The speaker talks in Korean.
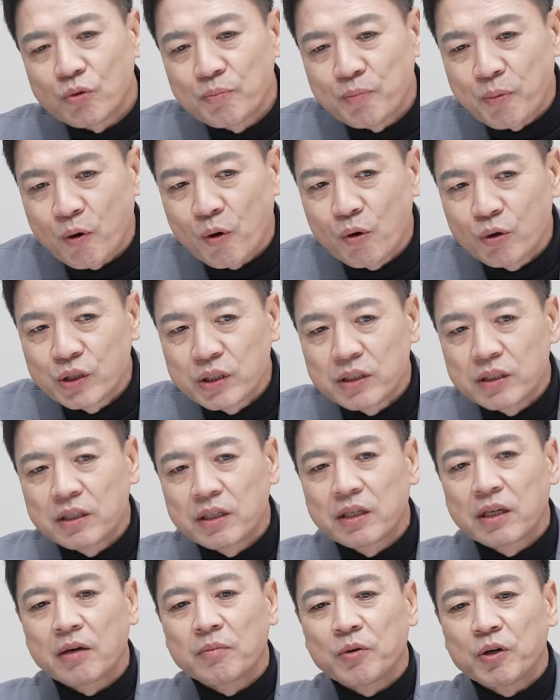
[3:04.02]
좀
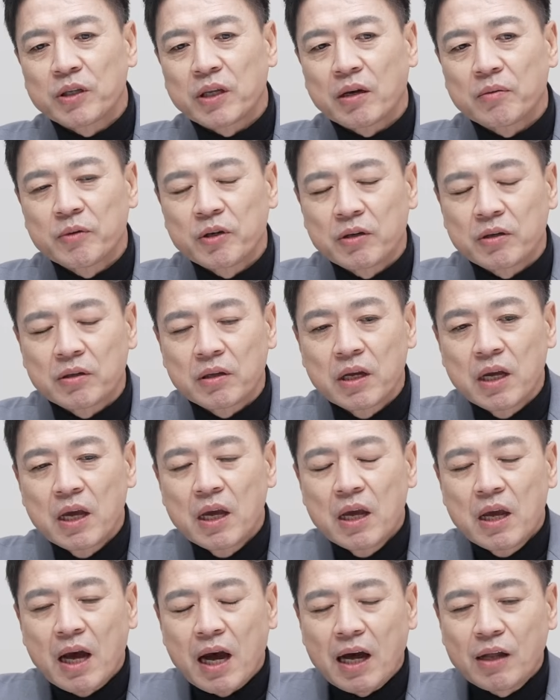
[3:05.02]
보실 게 뭐냐면
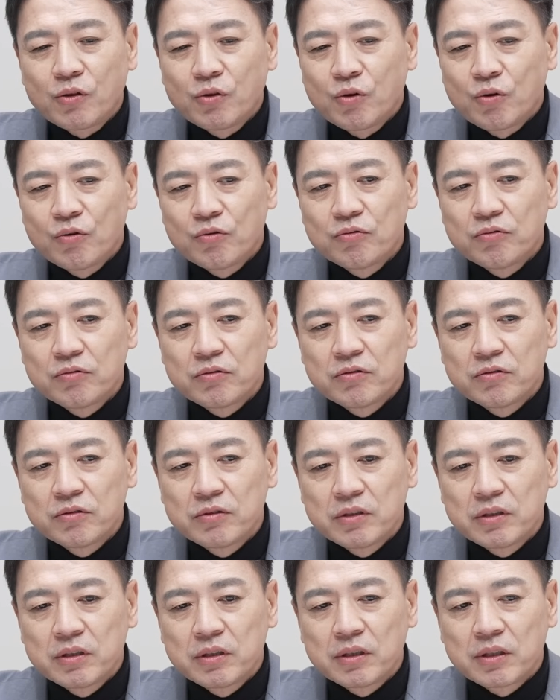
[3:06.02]

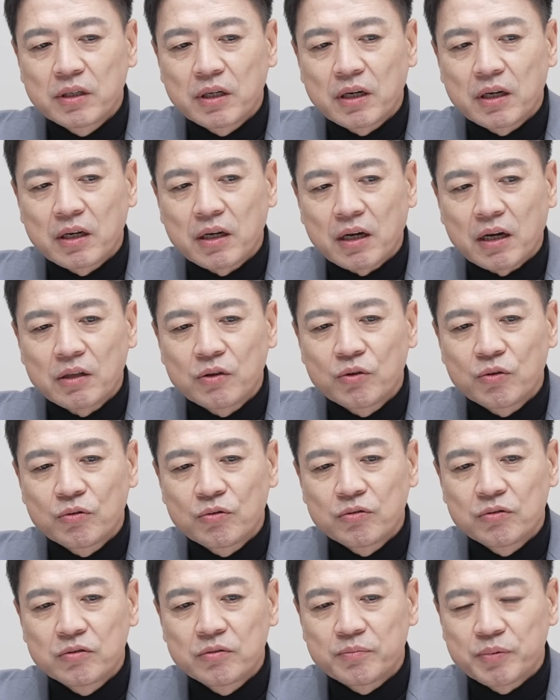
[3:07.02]
한동훈이가
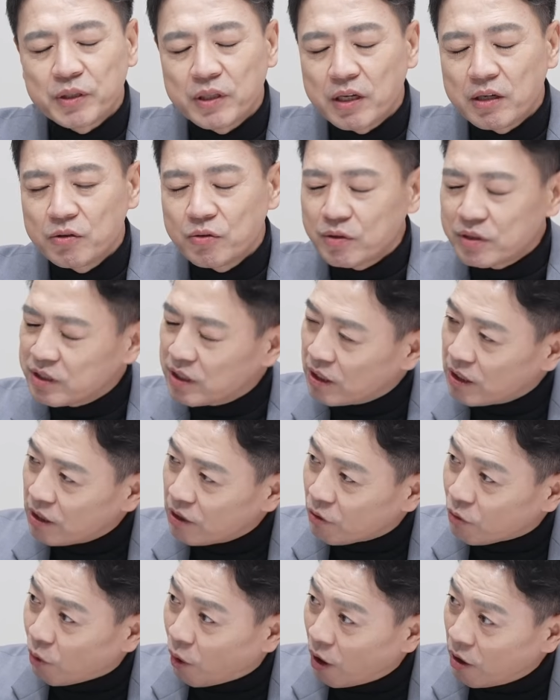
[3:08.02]
한동훈
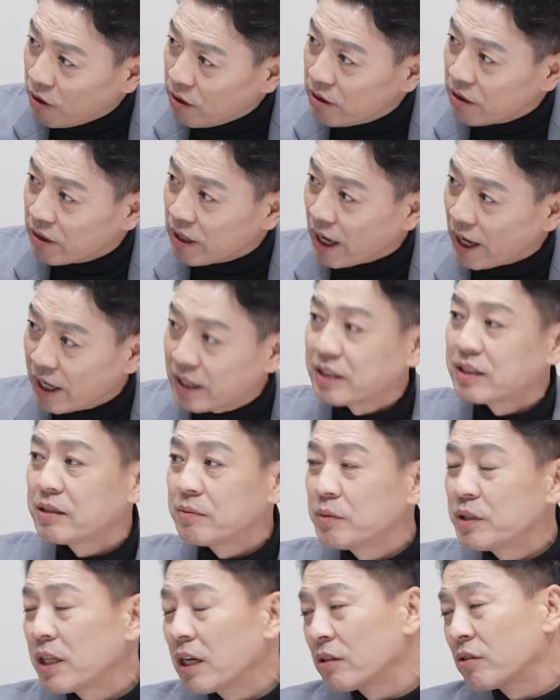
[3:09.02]
비대위원장이 권력의
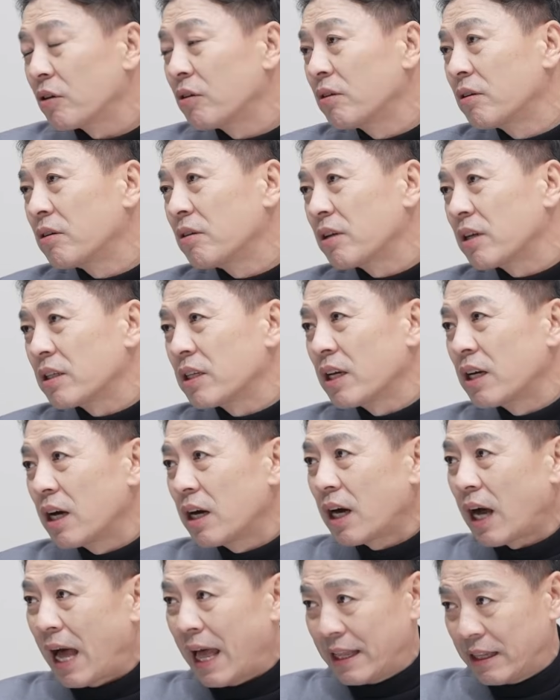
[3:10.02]
핵심이다. 저는 그렇게
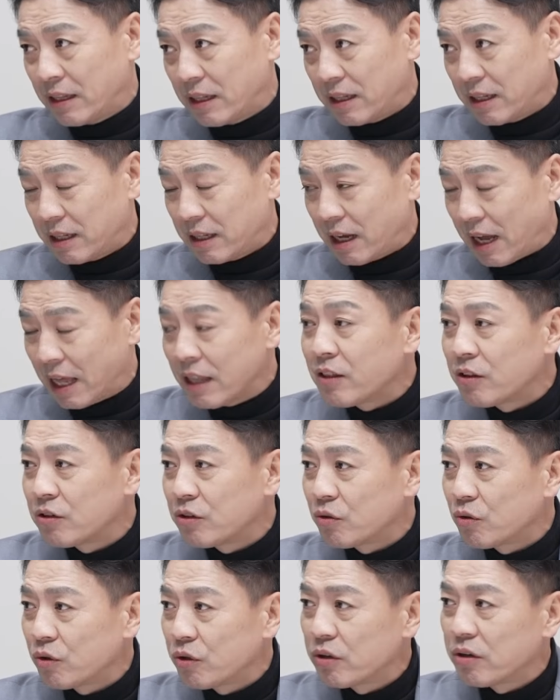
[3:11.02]
생각 안, 안
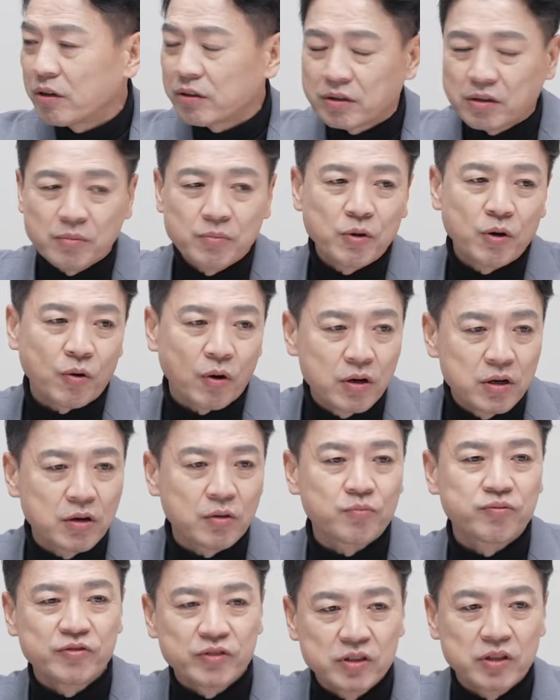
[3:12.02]
들고요. 어떤 예. 뭐
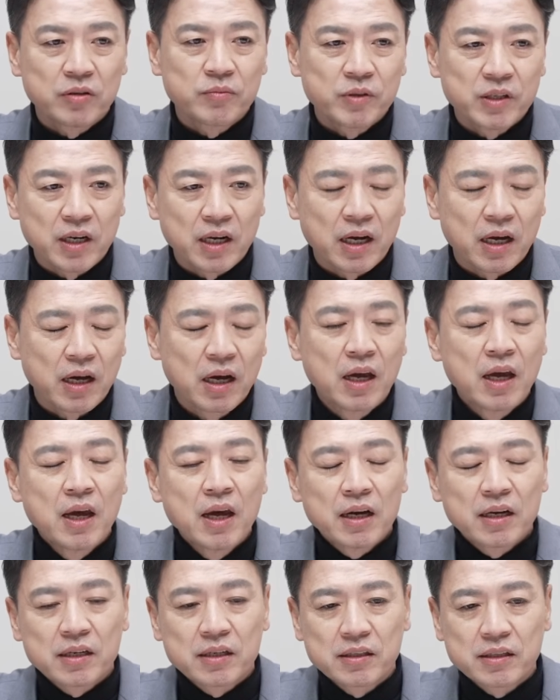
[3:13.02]
권력 분점이나
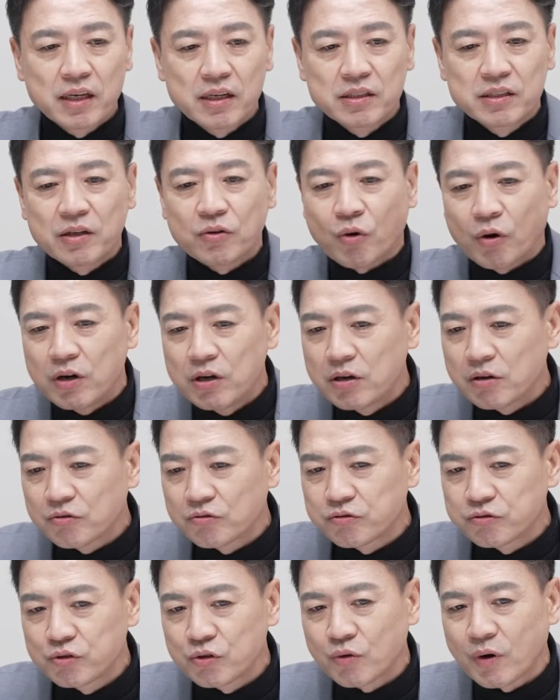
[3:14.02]
크게 이제 권력
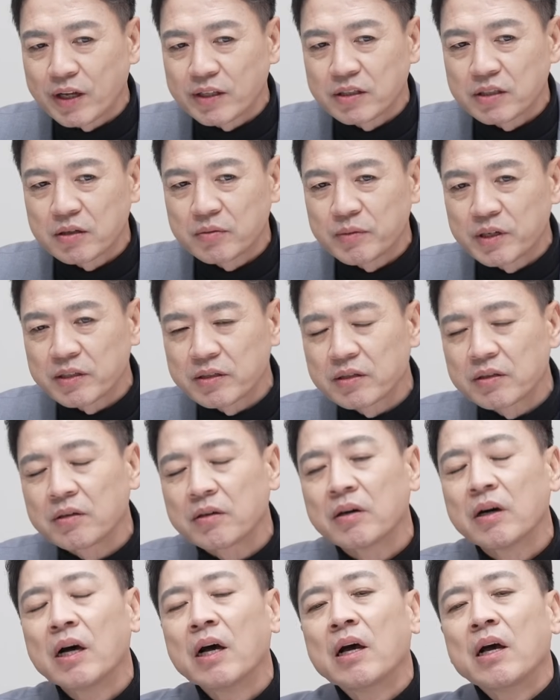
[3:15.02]
구조
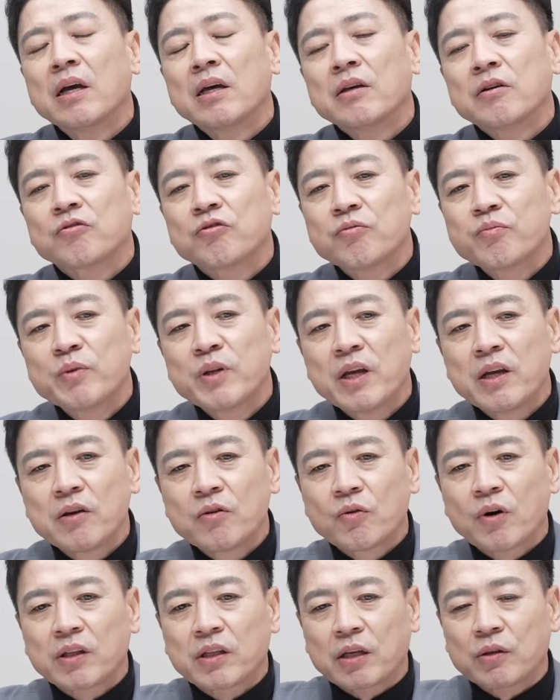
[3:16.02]
관점에서 이
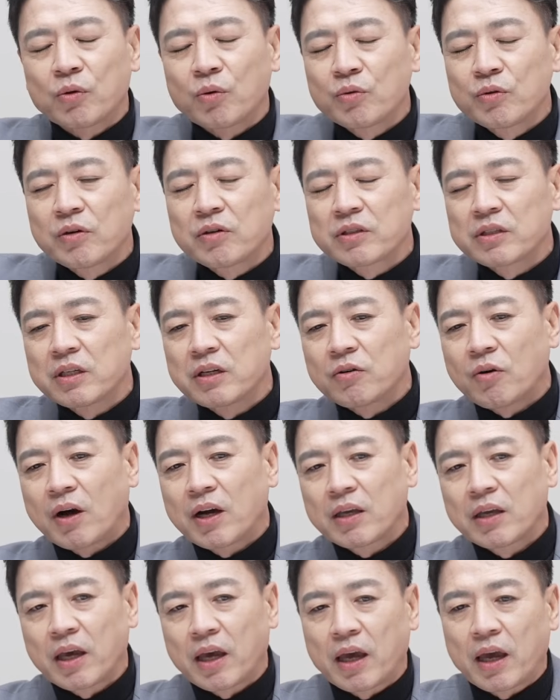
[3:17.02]
국민의힘과 대통령실의
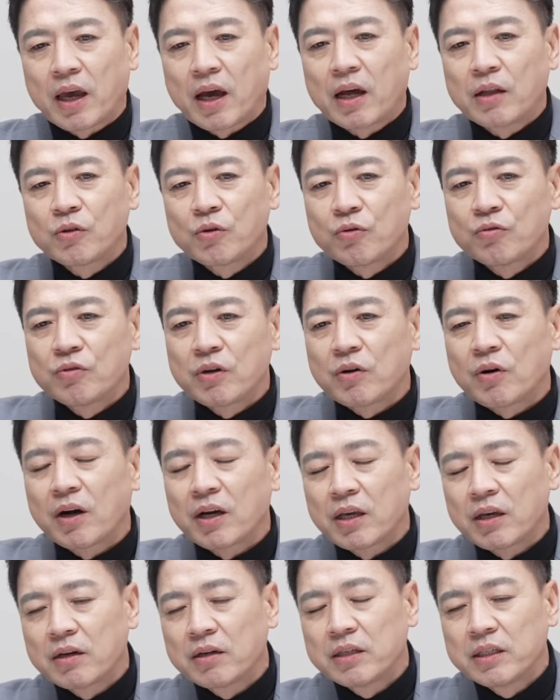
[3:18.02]
관계, 한동훈의
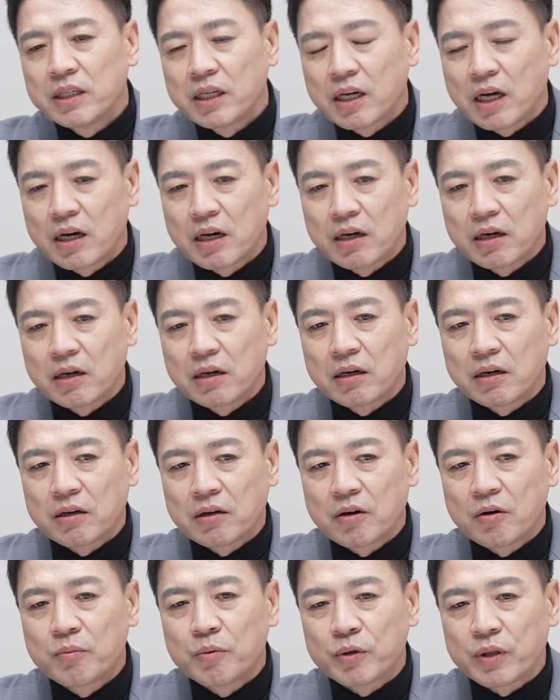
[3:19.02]
관계를 이해할
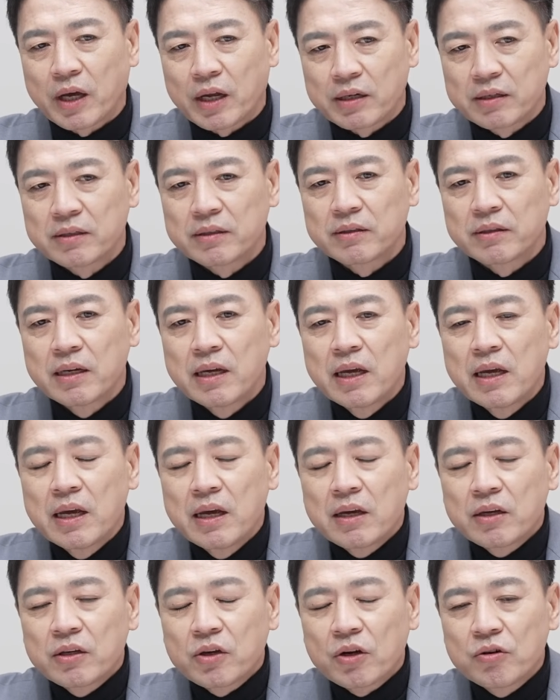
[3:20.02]
것보다는
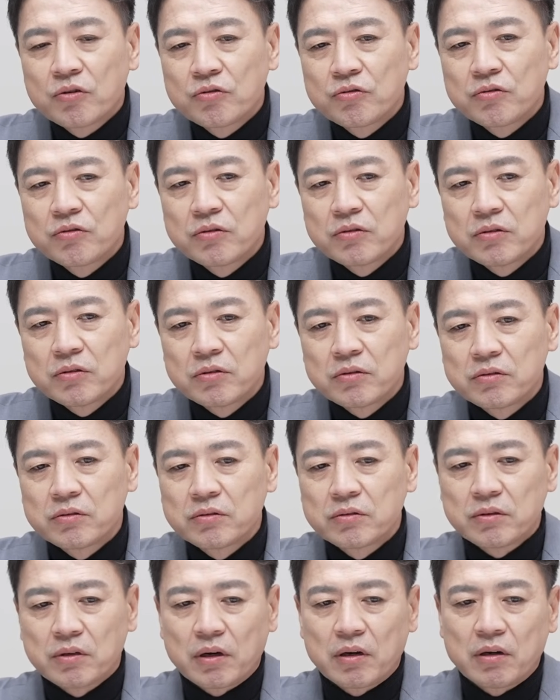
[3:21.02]

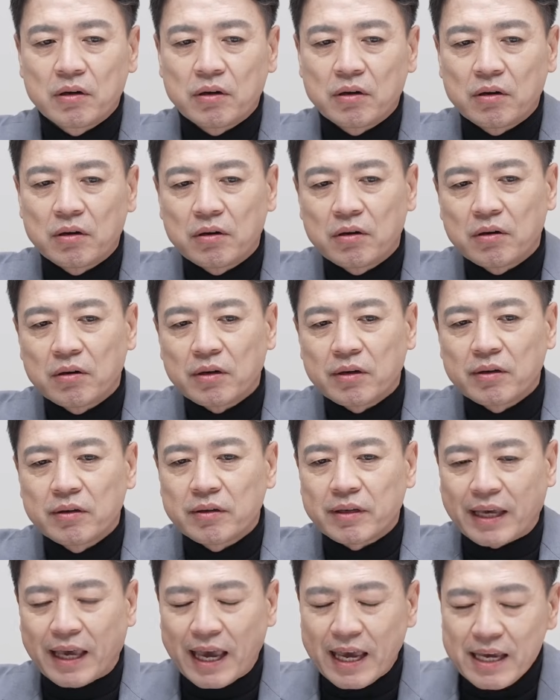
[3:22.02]
결국은 어
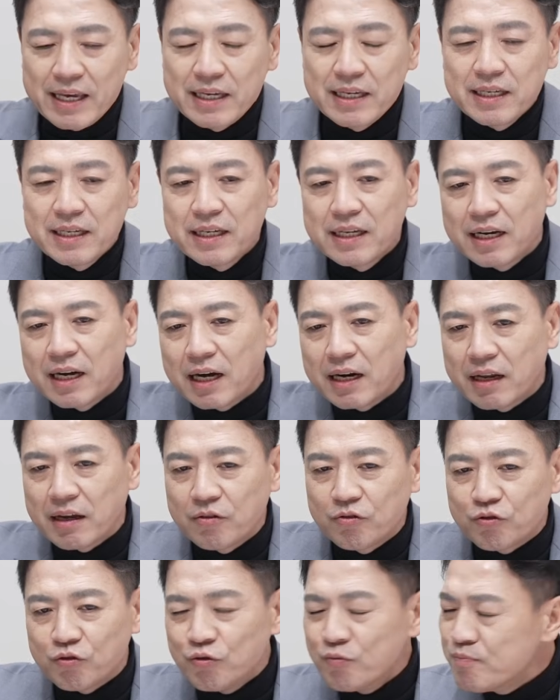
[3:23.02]
그 개인
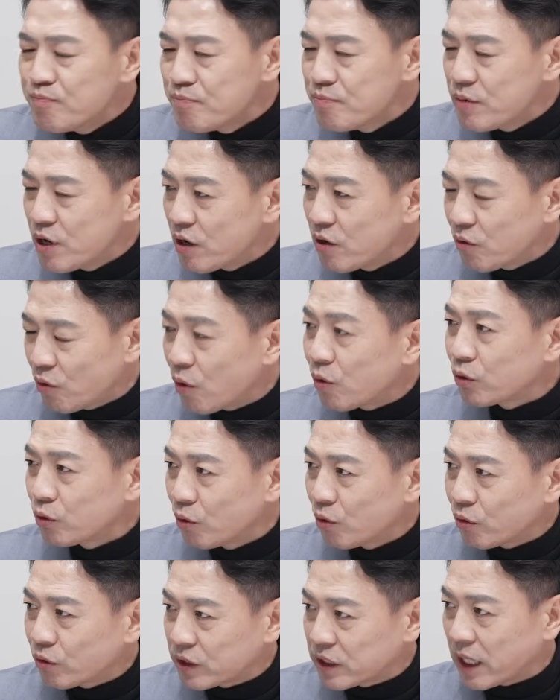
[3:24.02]
간의 운명
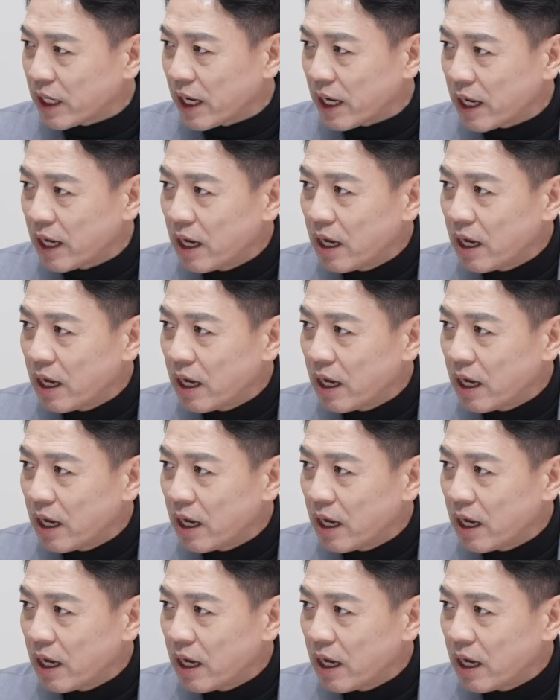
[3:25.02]
공동체.